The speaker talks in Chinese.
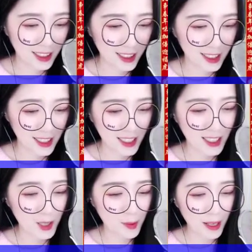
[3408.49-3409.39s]
淋湿
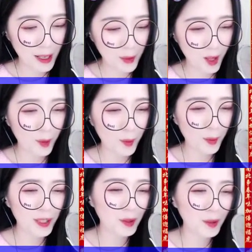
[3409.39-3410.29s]
了芷衡纯
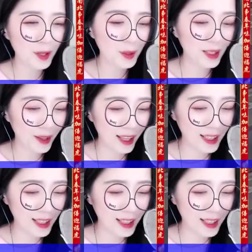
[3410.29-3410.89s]
白衣裙。